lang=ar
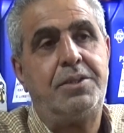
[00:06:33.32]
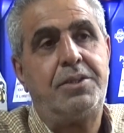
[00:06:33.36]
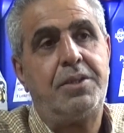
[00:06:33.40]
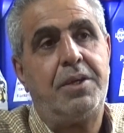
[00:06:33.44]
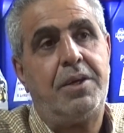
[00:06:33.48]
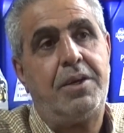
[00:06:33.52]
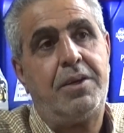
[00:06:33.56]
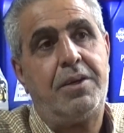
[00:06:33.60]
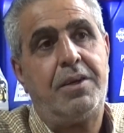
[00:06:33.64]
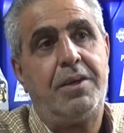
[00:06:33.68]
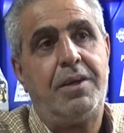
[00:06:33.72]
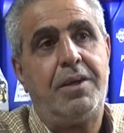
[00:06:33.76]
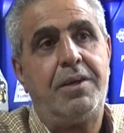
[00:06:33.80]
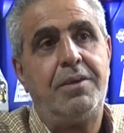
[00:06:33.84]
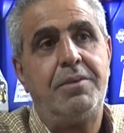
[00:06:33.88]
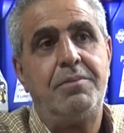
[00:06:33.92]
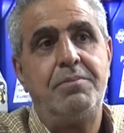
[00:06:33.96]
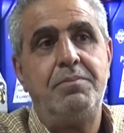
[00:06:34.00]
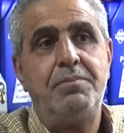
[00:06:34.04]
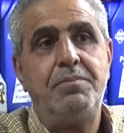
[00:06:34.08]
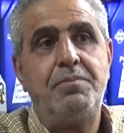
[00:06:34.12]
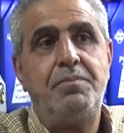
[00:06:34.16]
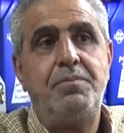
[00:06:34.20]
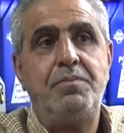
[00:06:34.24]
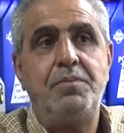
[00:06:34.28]
ان شاء الله
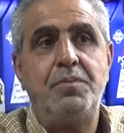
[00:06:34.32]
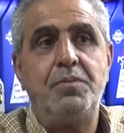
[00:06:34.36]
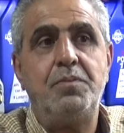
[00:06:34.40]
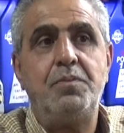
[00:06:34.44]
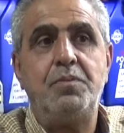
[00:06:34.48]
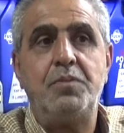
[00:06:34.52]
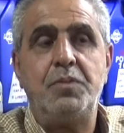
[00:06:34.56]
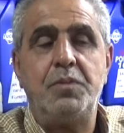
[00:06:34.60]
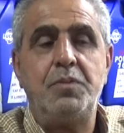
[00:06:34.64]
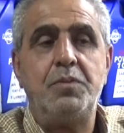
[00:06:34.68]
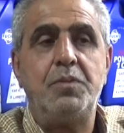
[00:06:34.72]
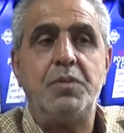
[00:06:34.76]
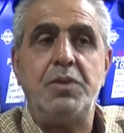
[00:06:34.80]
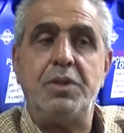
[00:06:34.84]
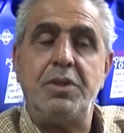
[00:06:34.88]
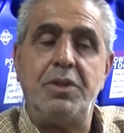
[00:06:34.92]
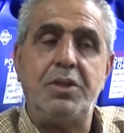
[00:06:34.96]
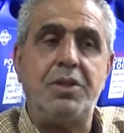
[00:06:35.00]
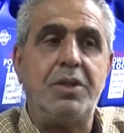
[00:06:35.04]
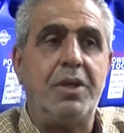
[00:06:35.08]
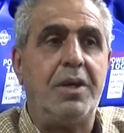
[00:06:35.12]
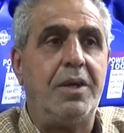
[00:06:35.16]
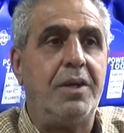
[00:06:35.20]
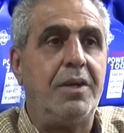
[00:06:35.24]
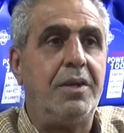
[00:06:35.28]
ان شاء الله باذن الله ان
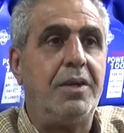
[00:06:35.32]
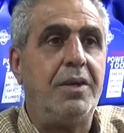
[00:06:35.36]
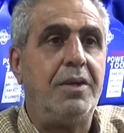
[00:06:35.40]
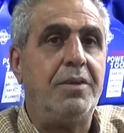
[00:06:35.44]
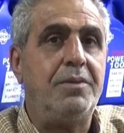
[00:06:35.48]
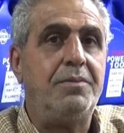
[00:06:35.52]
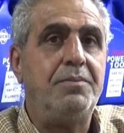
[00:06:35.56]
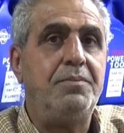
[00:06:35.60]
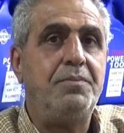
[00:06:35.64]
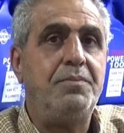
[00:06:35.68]
شاء الله